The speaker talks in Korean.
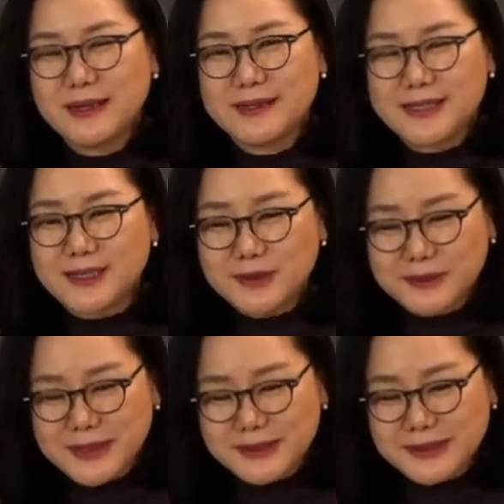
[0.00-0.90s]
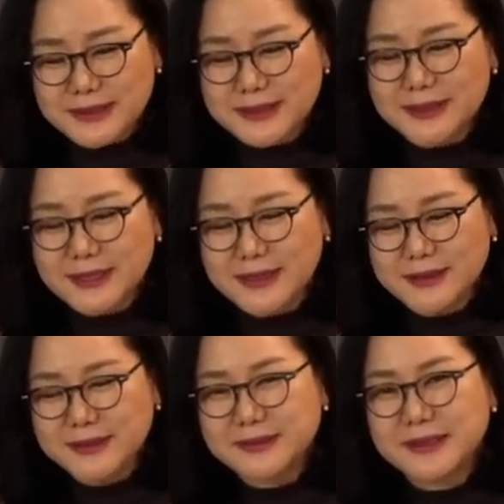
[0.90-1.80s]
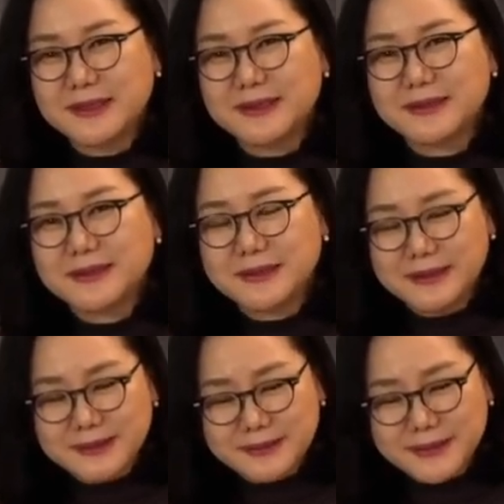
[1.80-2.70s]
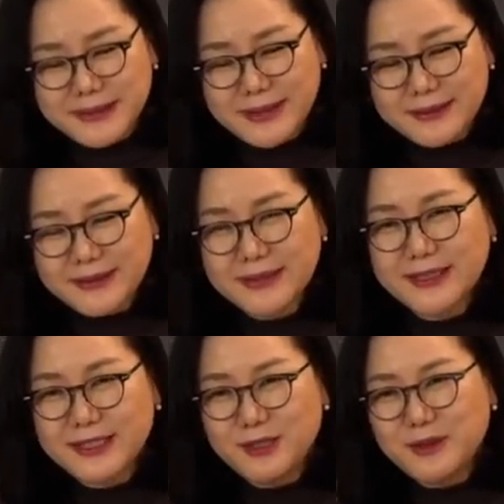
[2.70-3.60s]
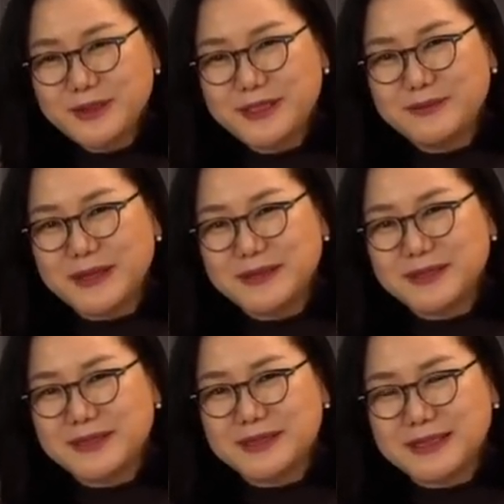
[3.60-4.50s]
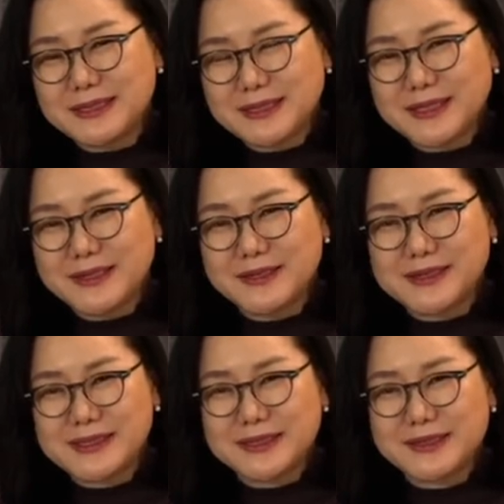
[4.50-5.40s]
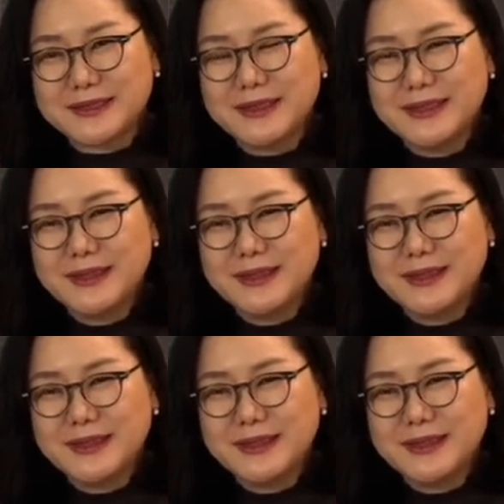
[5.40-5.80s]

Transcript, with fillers: 장소까지 적게 되어 있고요. 그리고 그 밑에는 키워드를 반드시 쓰게 되어 있어요.